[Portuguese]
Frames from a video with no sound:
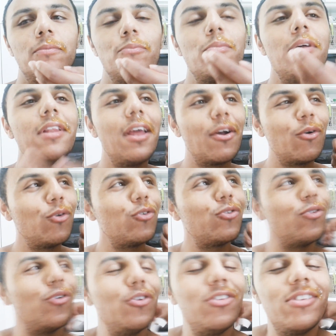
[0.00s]
Mano, é
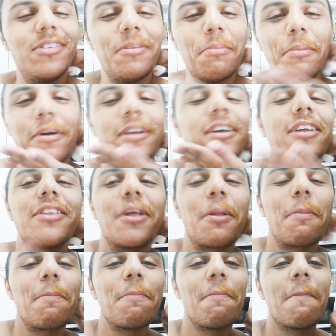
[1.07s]
gostoso. Diego, mano. fecha
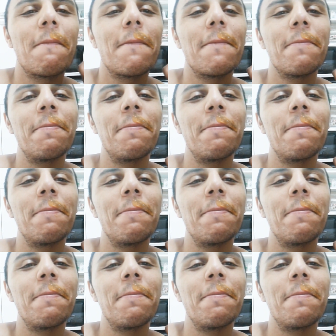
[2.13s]
a boca,